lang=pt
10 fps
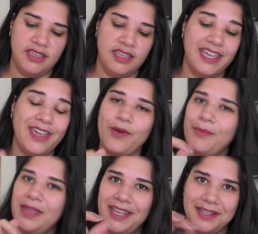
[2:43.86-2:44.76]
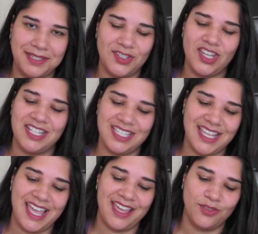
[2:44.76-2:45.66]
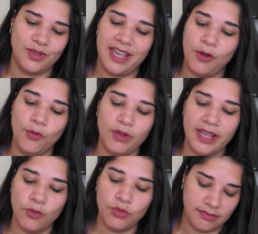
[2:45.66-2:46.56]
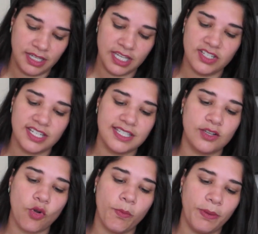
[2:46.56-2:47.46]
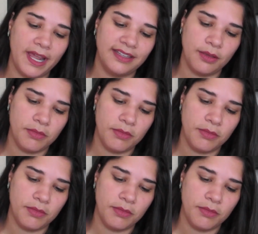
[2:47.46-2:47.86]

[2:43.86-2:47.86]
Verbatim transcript: E eu amei esse, gente, sério. É um, é um kit que se completa